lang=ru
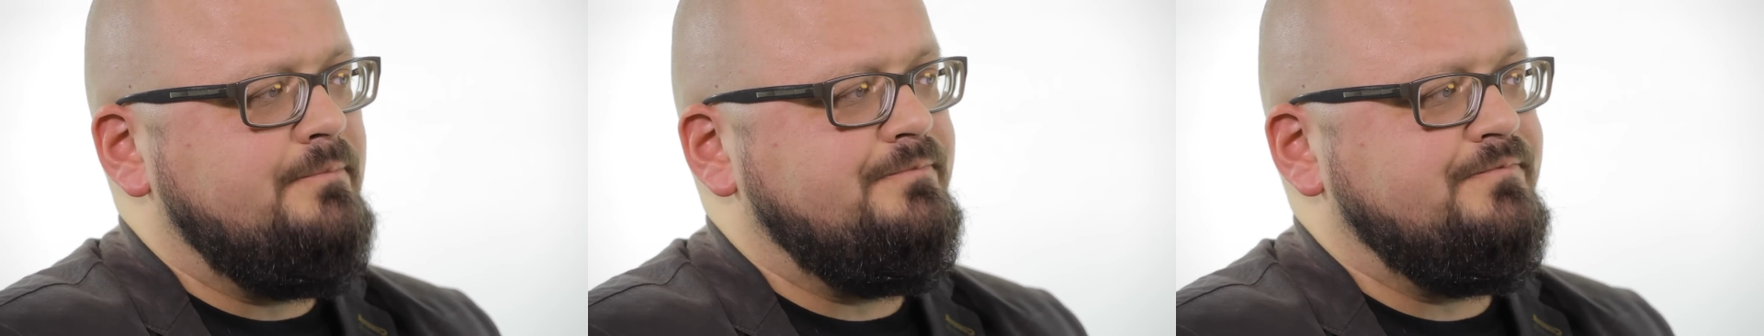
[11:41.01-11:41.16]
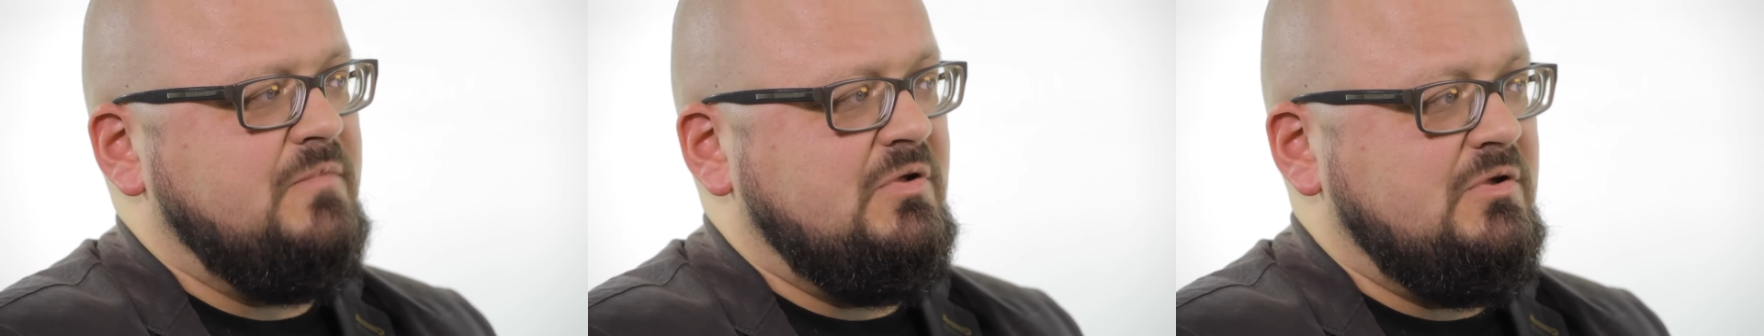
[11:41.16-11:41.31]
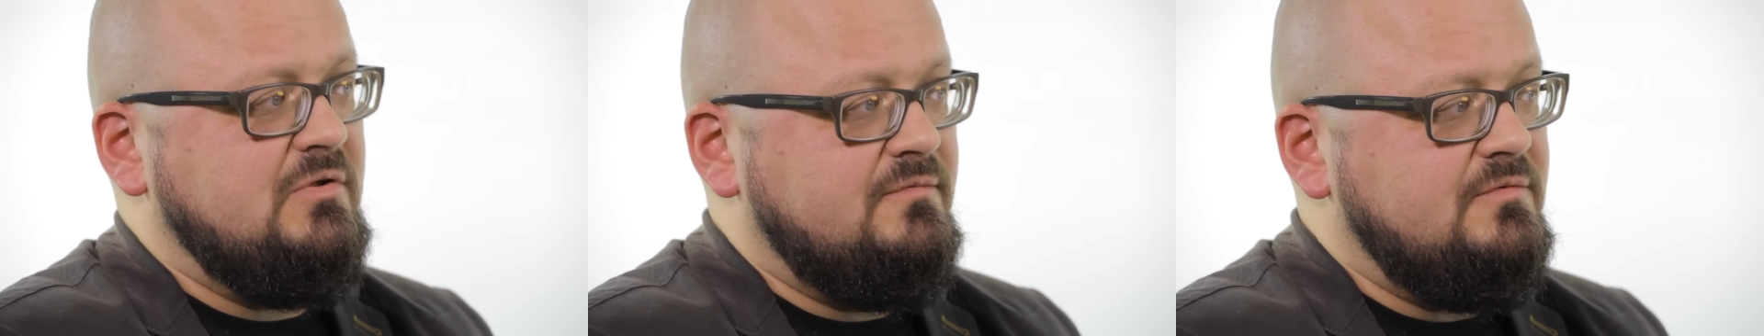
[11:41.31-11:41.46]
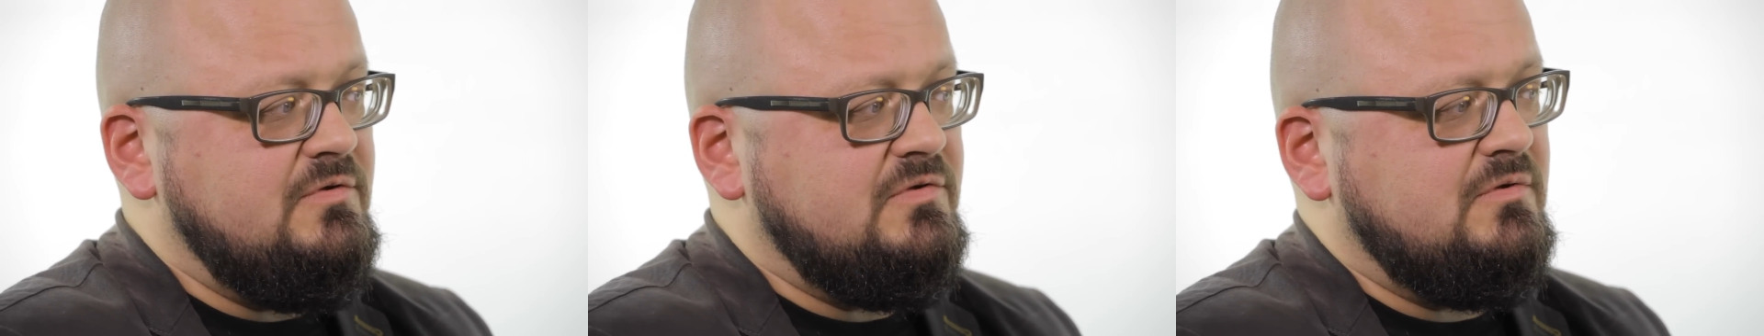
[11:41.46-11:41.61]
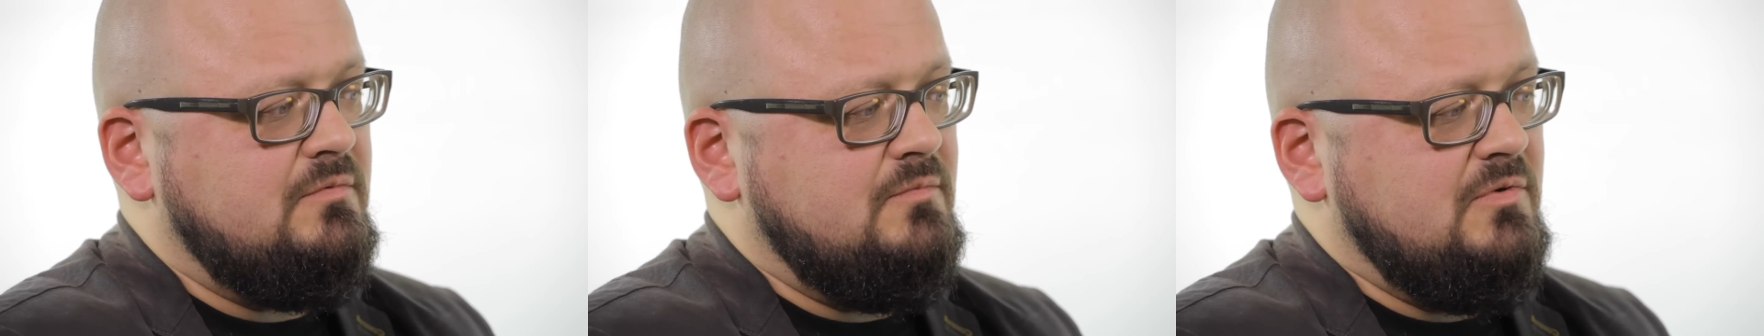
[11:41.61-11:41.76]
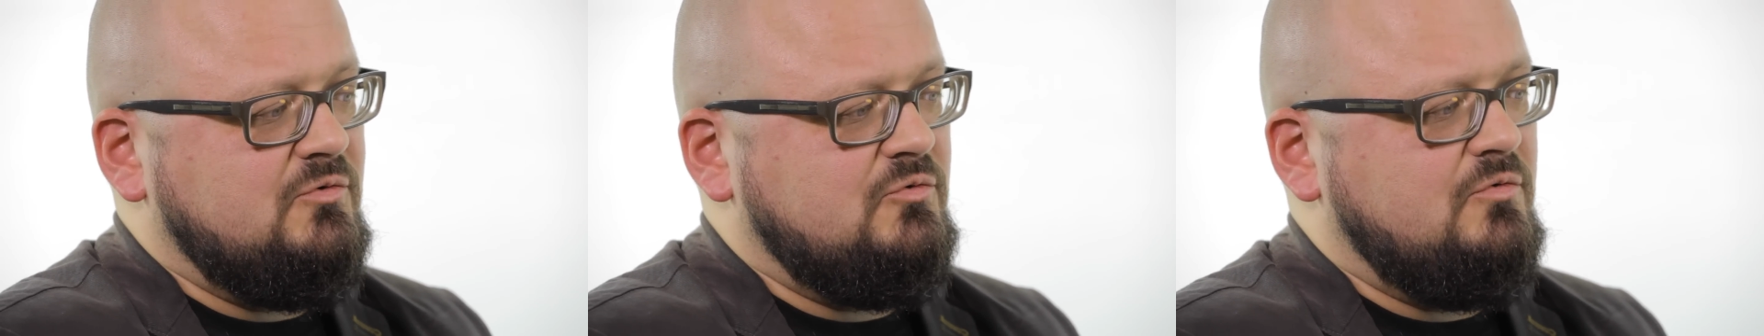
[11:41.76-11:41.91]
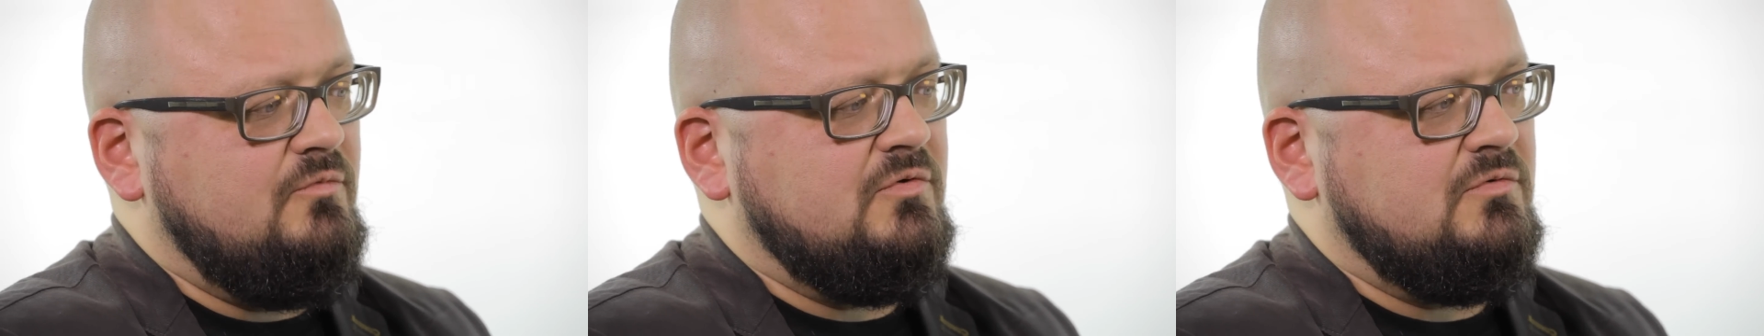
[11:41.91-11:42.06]
лингвисты
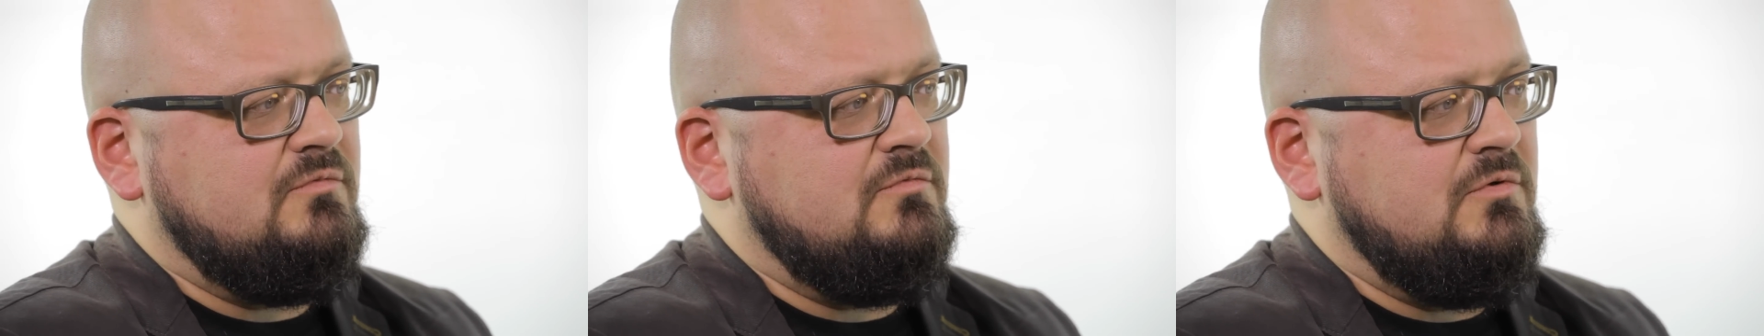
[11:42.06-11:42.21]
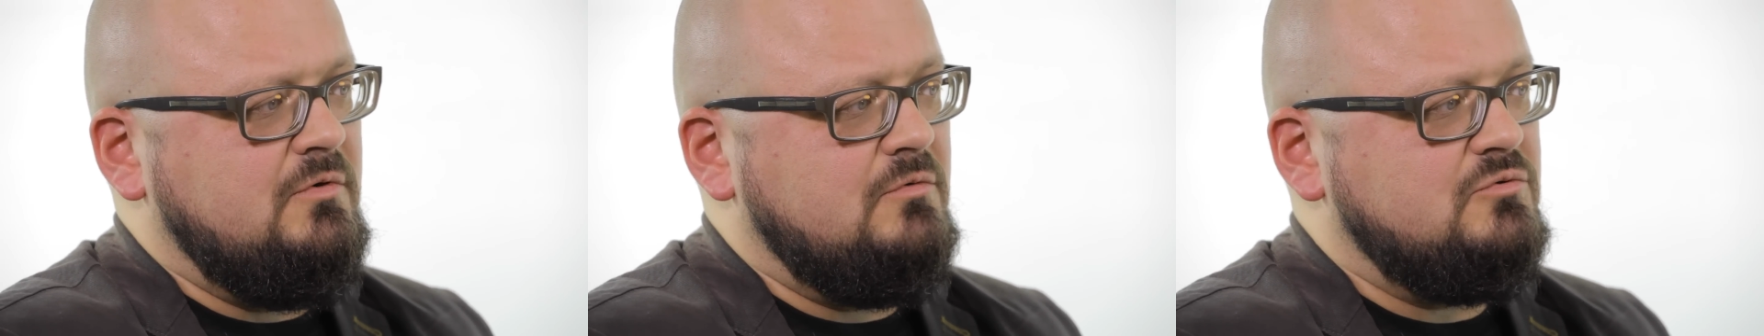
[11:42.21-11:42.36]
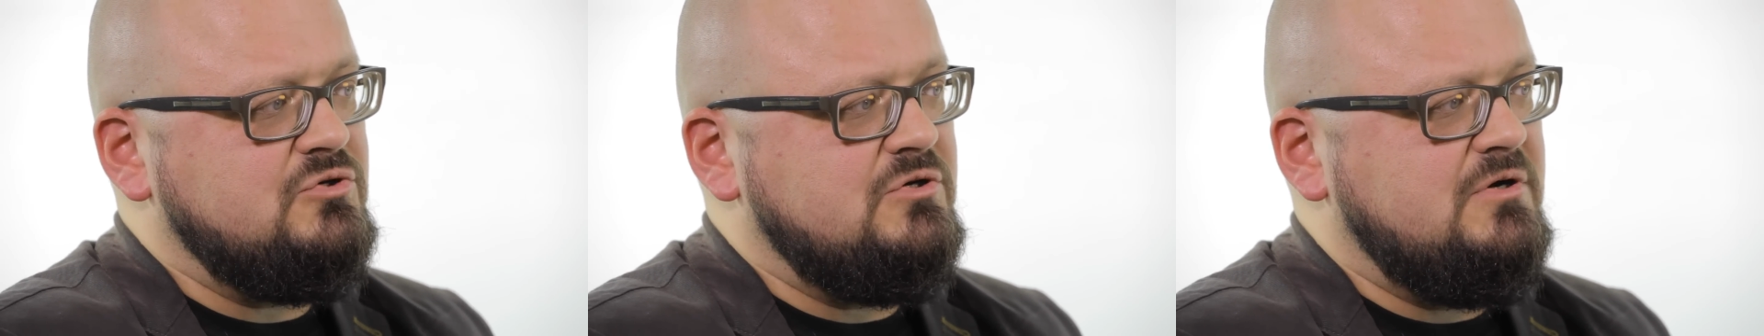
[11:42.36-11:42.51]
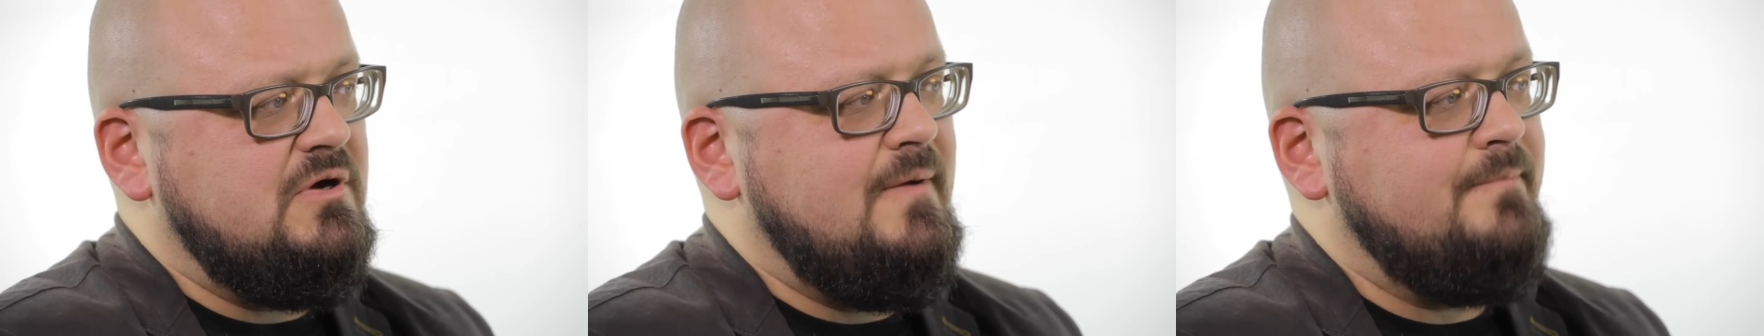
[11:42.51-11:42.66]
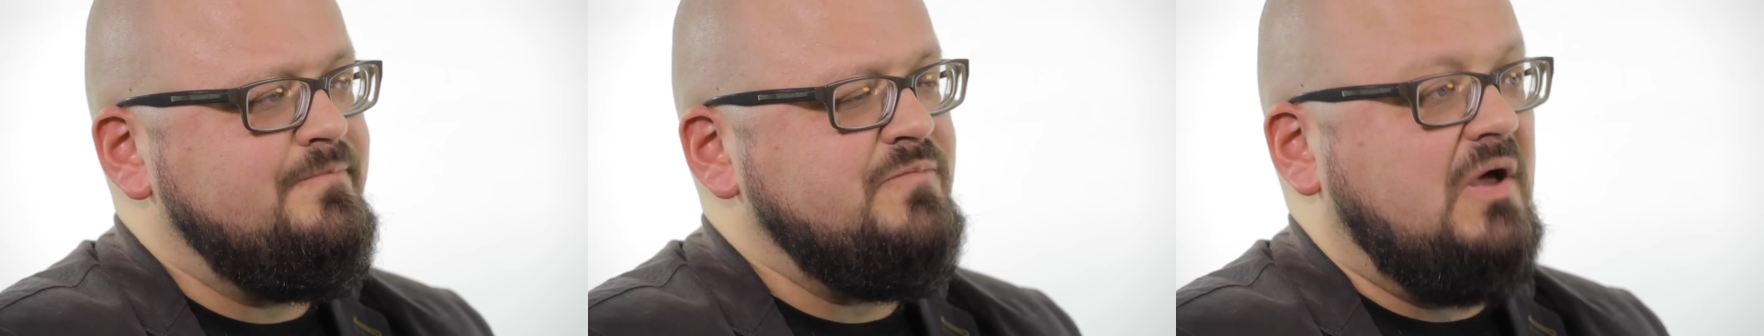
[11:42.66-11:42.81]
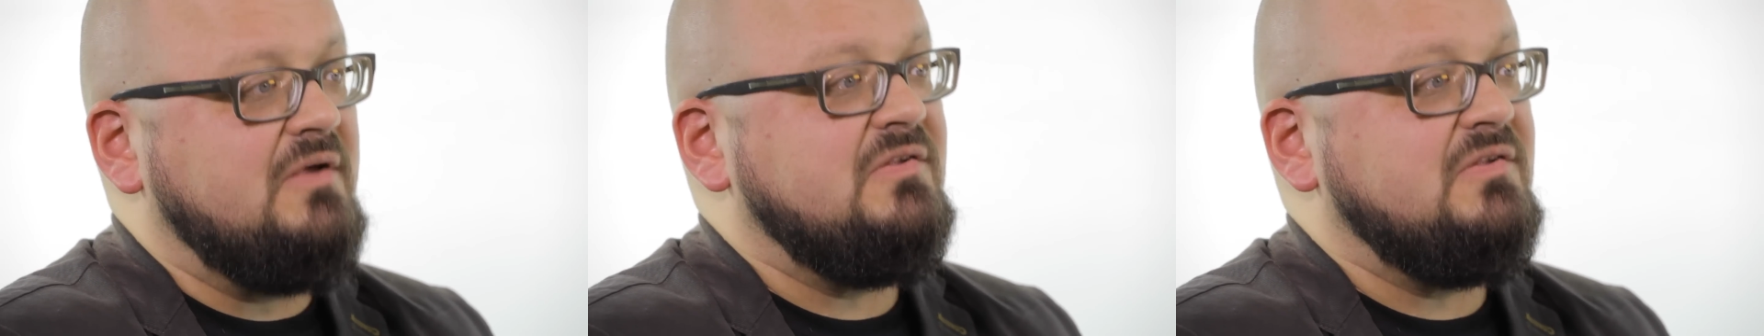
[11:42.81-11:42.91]
московского кружка,